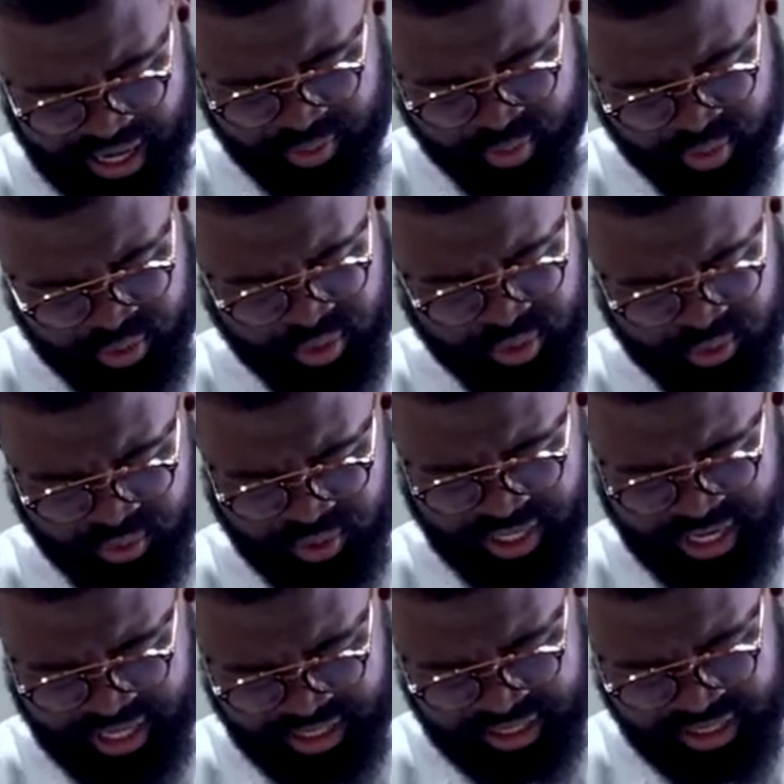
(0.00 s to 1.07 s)
l'apôtre
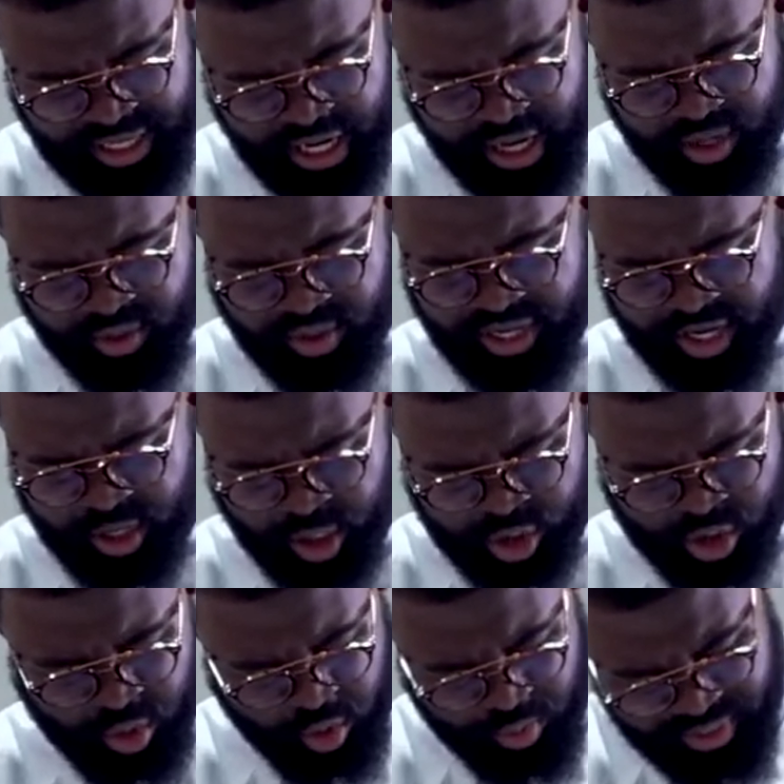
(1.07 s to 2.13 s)
Douglas, que d'ailleurs
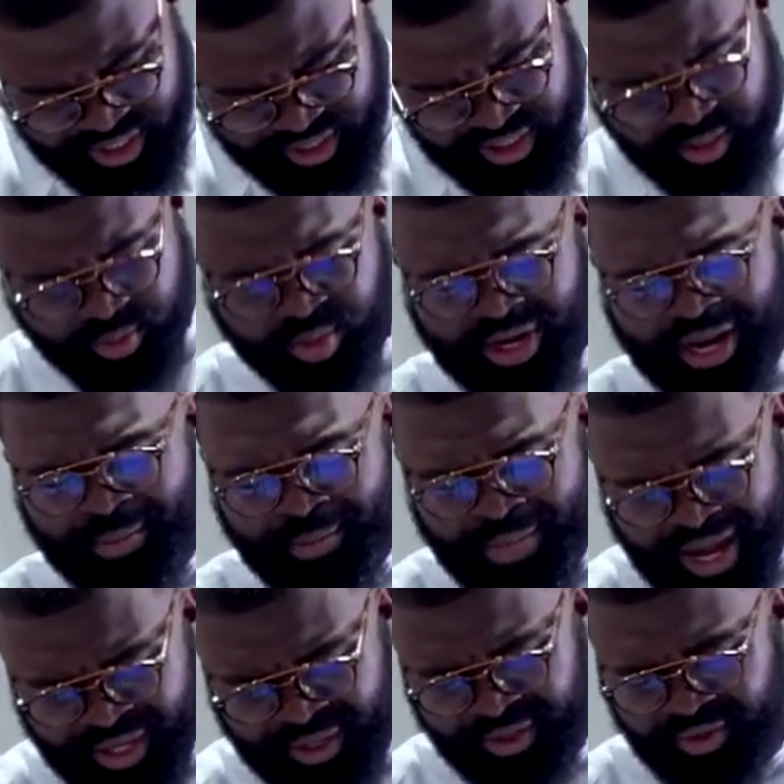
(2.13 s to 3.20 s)
je remercie pour la
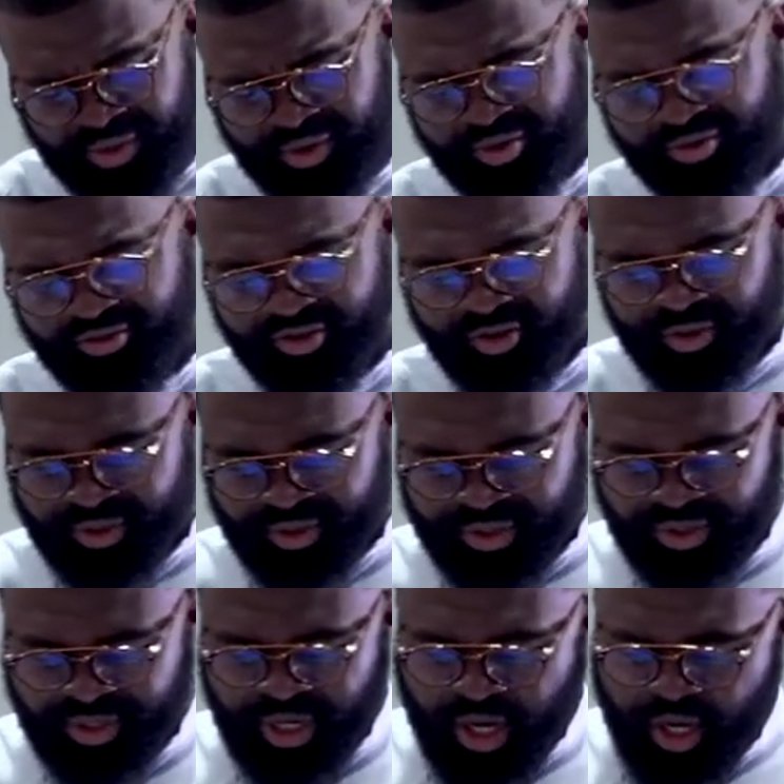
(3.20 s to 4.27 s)
marque de
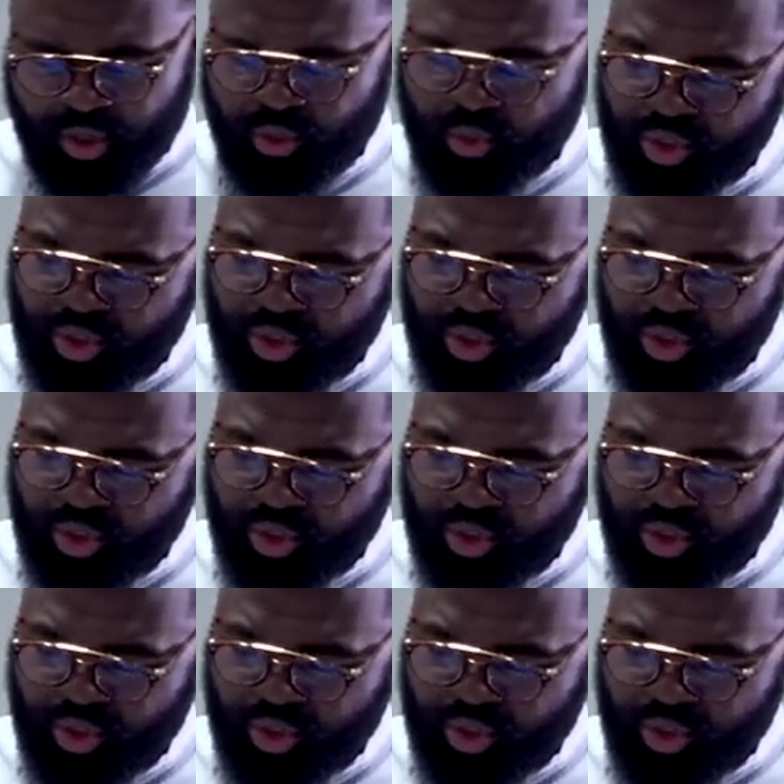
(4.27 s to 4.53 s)
confiance. Nous